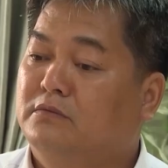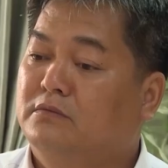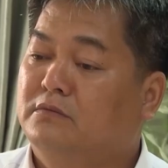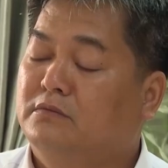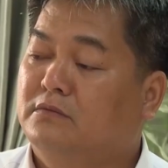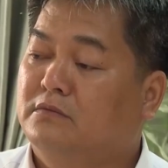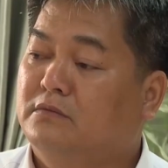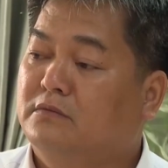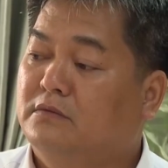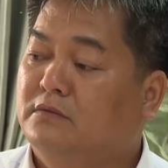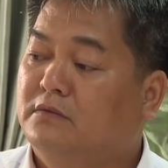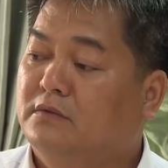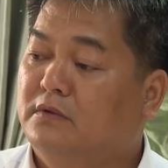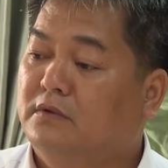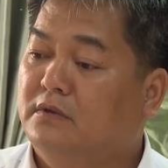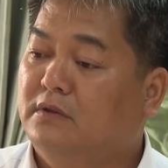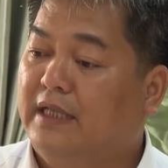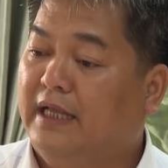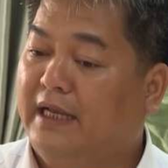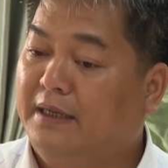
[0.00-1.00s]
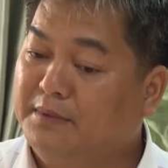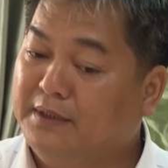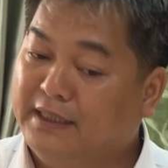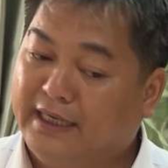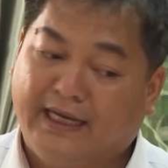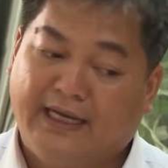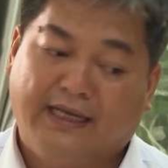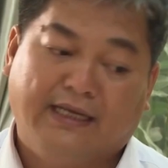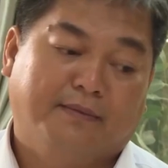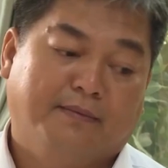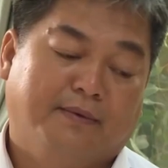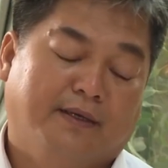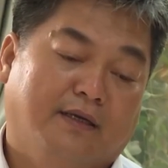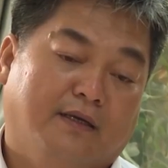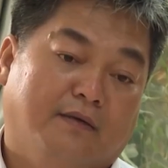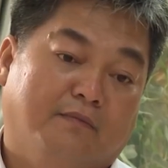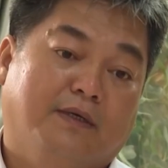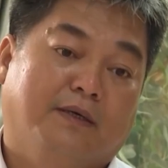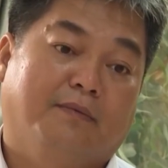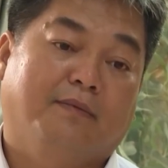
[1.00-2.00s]
phí 14 tỷ
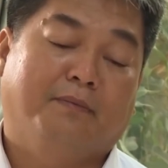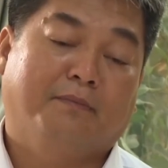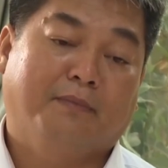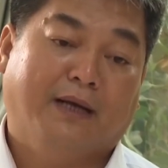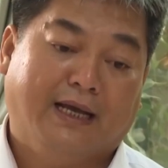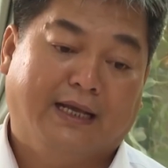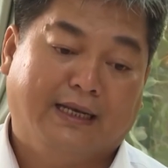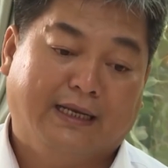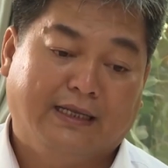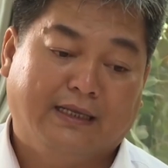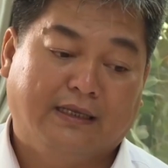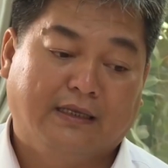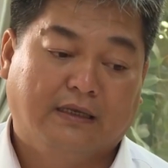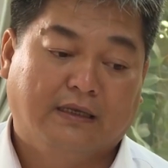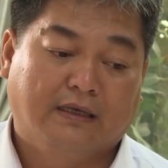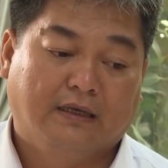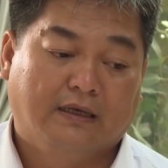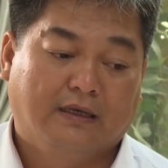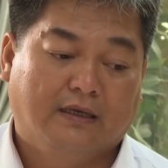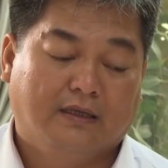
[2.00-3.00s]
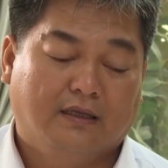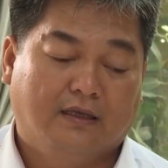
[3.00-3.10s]
760 triệu đồng. Trong